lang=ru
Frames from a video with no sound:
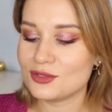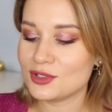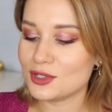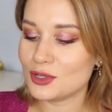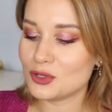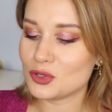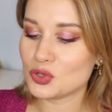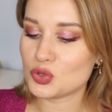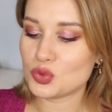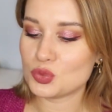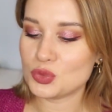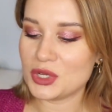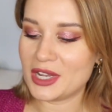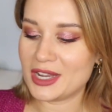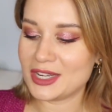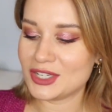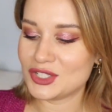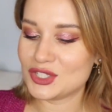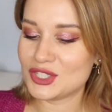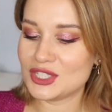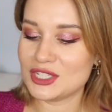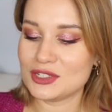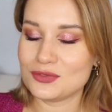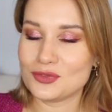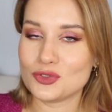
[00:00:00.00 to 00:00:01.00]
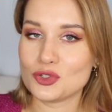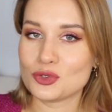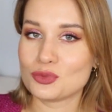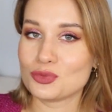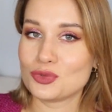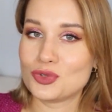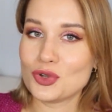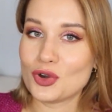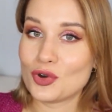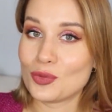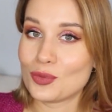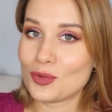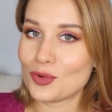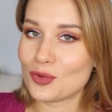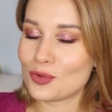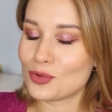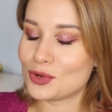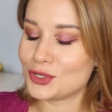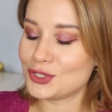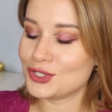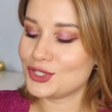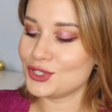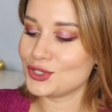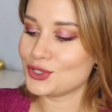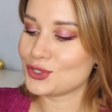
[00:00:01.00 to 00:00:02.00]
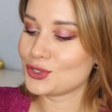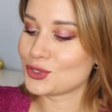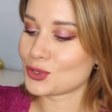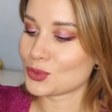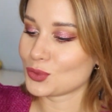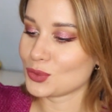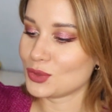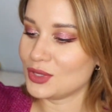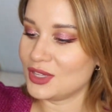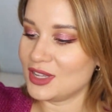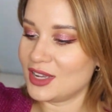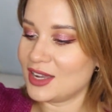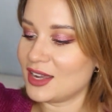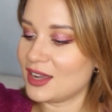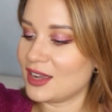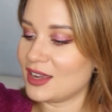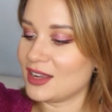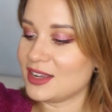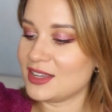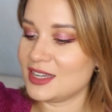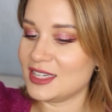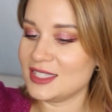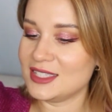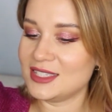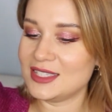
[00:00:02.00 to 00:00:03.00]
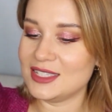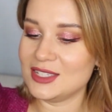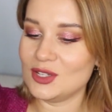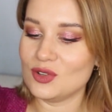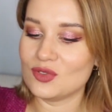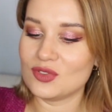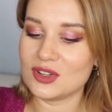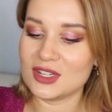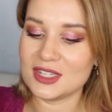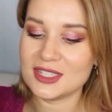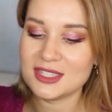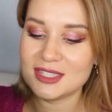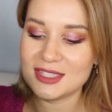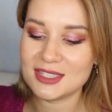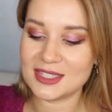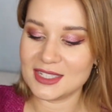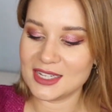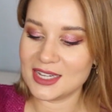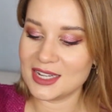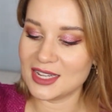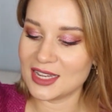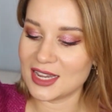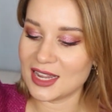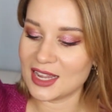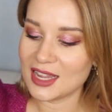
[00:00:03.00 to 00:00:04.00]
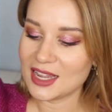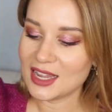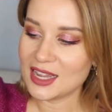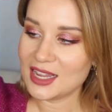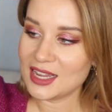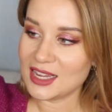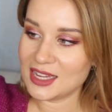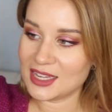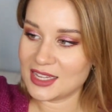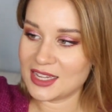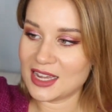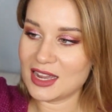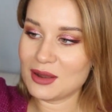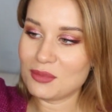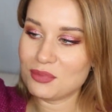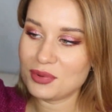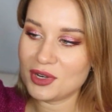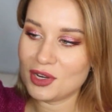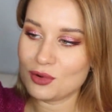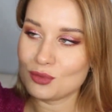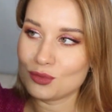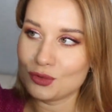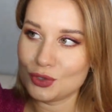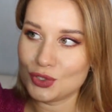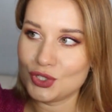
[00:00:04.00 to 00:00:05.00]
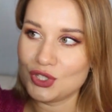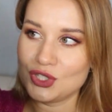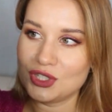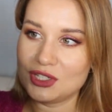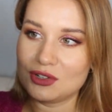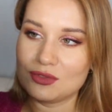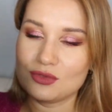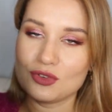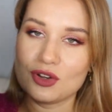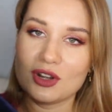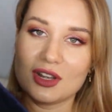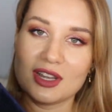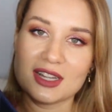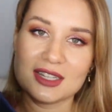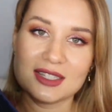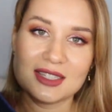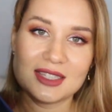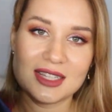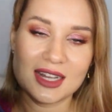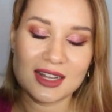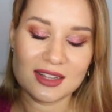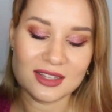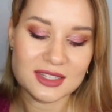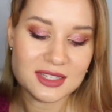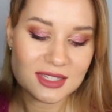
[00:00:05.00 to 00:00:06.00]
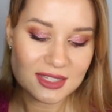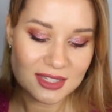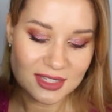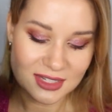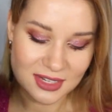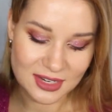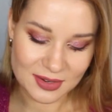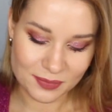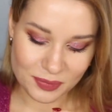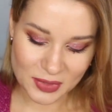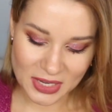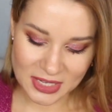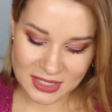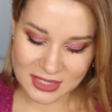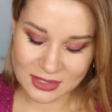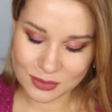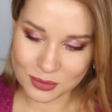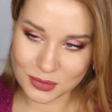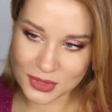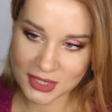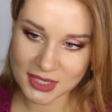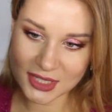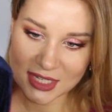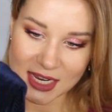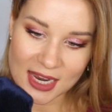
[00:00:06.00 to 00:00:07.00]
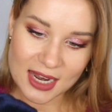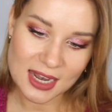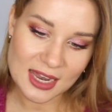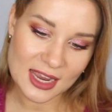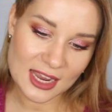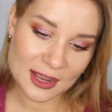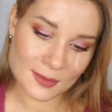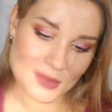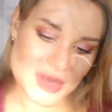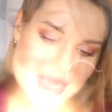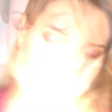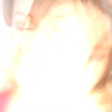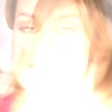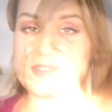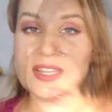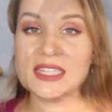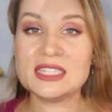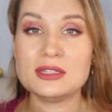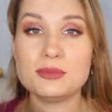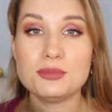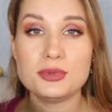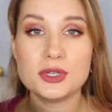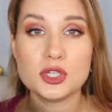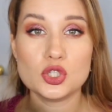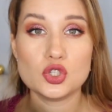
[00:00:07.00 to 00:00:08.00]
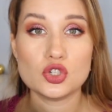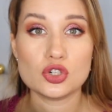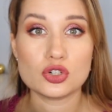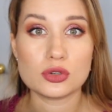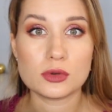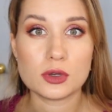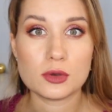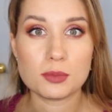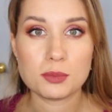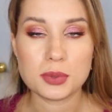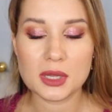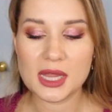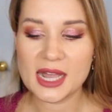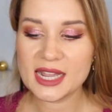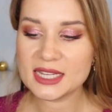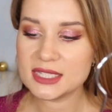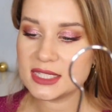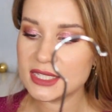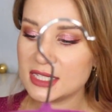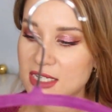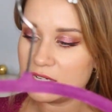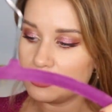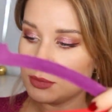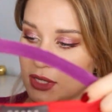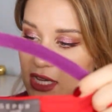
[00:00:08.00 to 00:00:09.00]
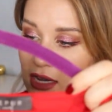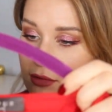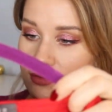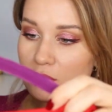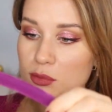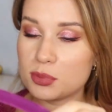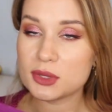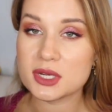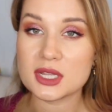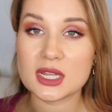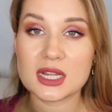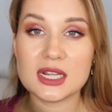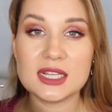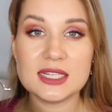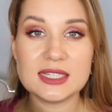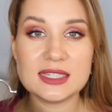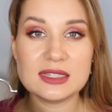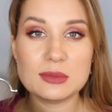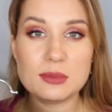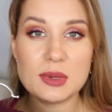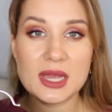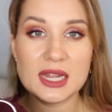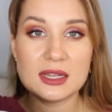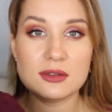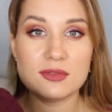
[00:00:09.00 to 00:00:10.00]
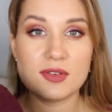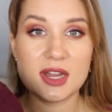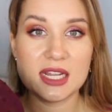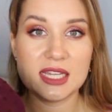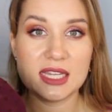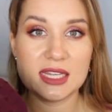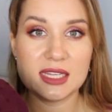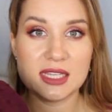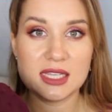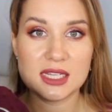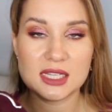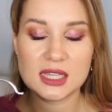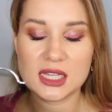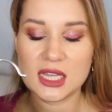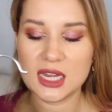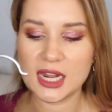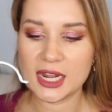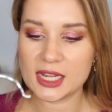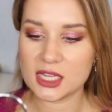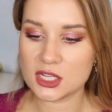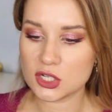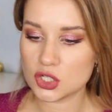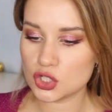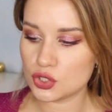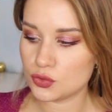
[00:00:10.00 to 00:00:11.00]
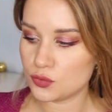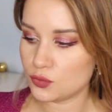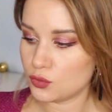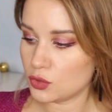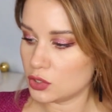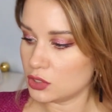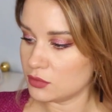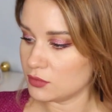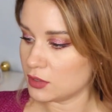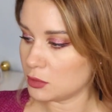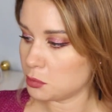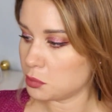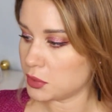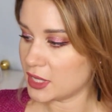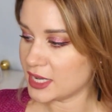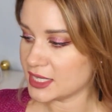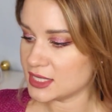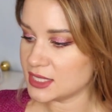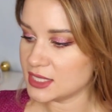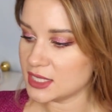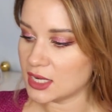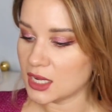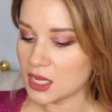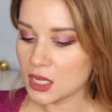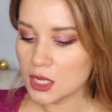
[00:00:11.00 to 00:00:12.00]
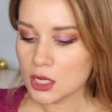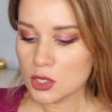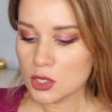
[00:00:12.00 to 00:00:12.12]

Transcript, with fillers: Выгляжу, мне кажется, я в нем дома очень круто, красиво и стильно. Я прям очень довольна осталась э, этим изделием. Давайте перейдем к платьям. Я выбрала для себя два таких нарядных шифоновых платья.